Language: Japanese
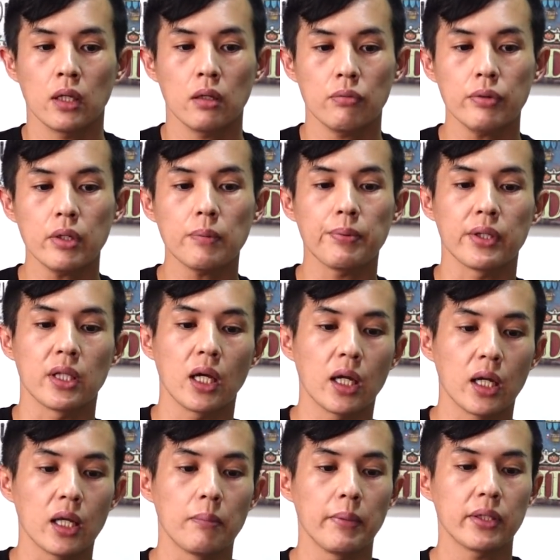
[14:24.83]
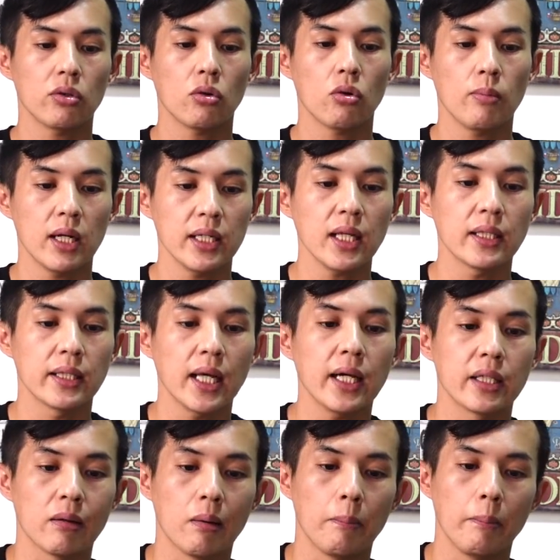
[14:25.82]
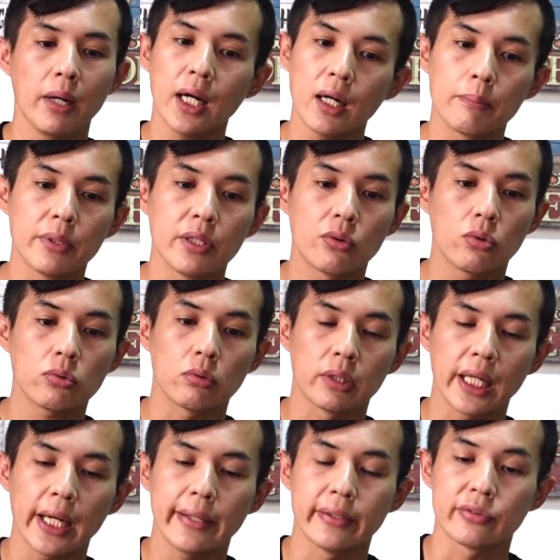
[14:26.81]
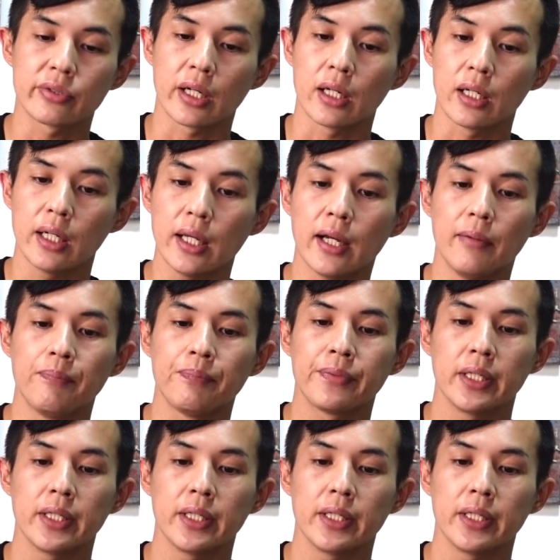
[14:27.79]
フィリピンではね、メトロマニア内ではまあ見ることないですからね。